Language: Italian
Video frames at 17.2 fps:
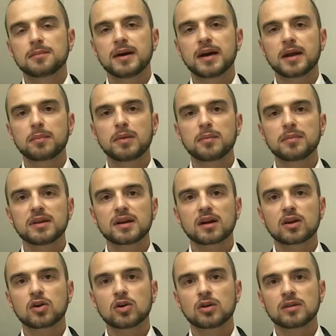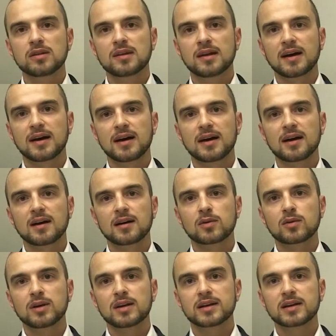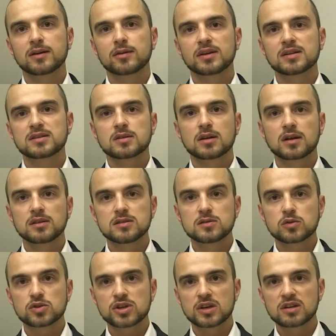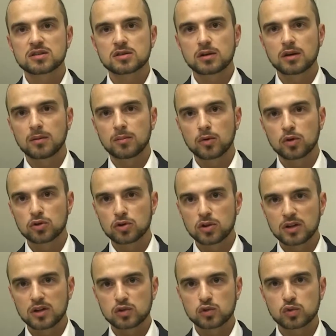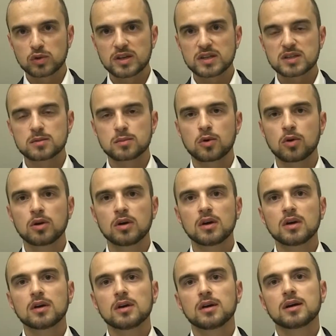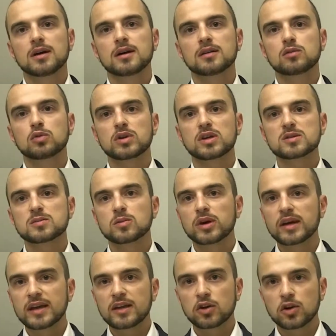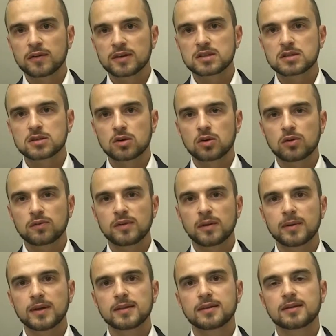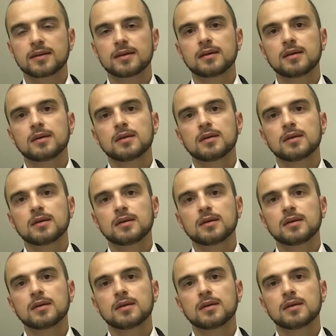Airbnb racconta quella che è una storia di successo nel mondo del turismo, eh, turismo e innovazione ovviamente.